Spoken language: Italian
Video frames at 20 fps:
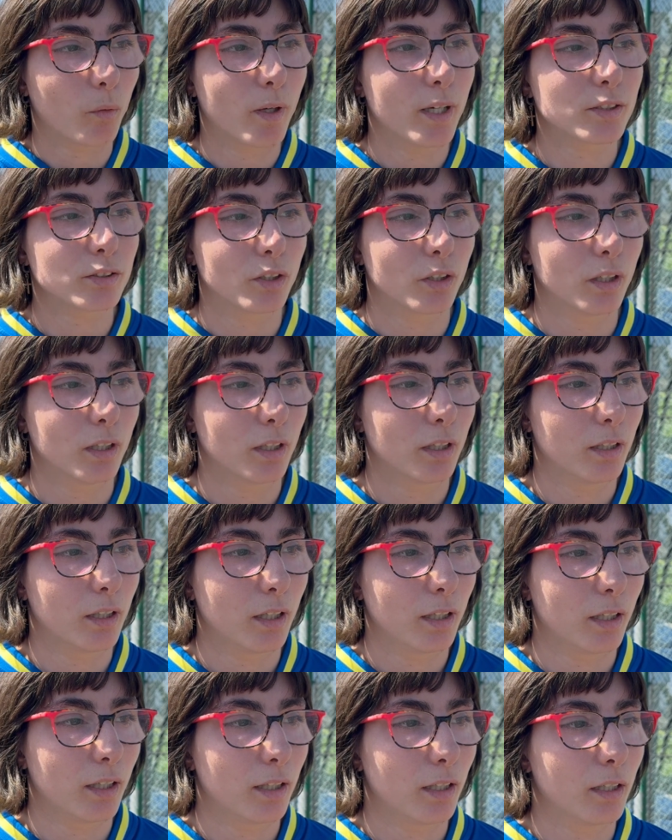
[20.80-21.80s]
questo è
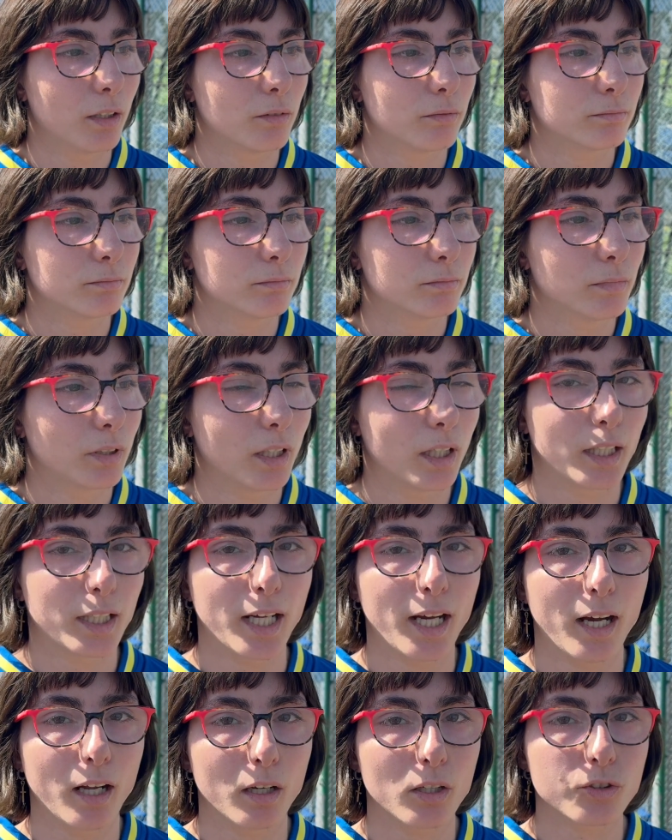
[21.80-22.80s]
il
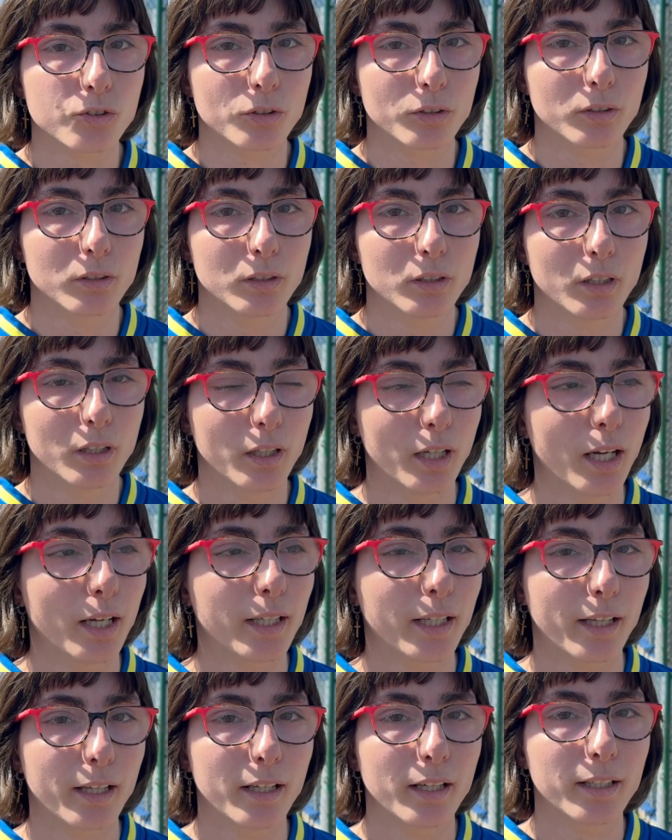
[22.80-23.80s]
calcio,
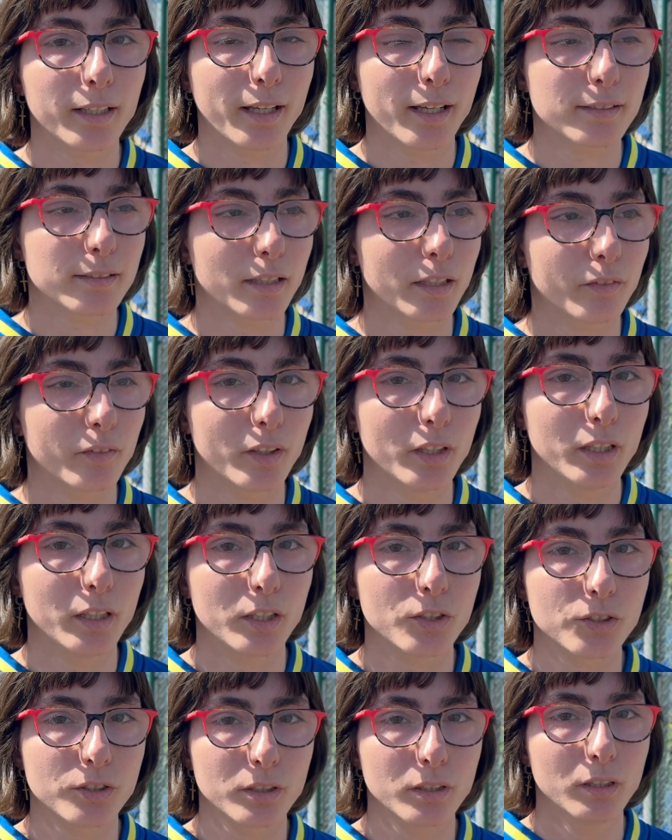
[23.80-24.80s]
anche, anche essere
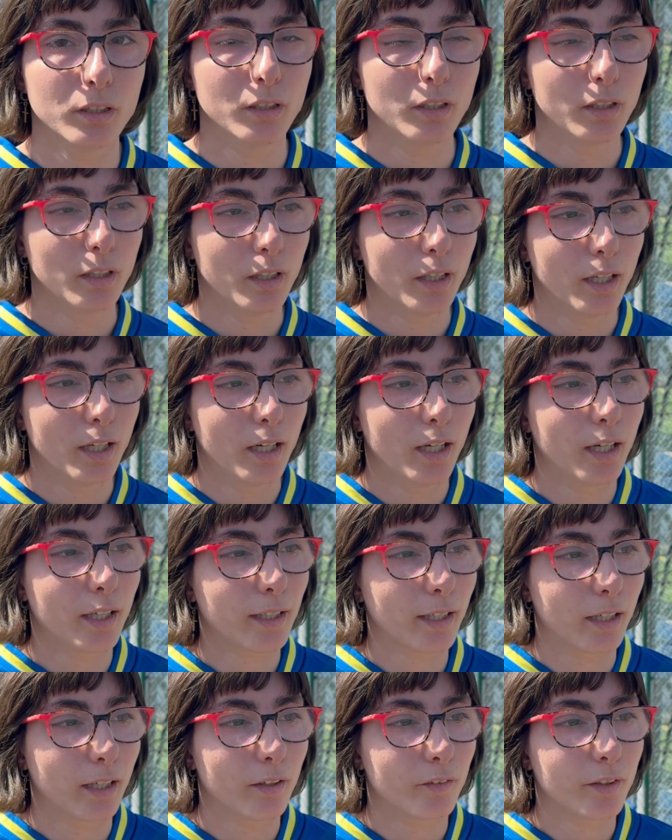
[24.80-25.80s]
felici
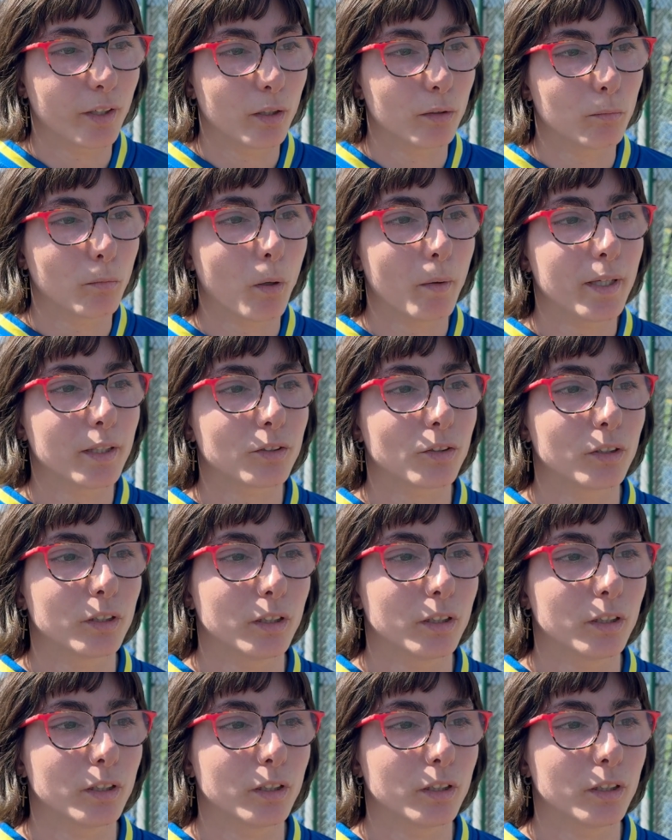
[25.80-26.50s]
anche avere un momento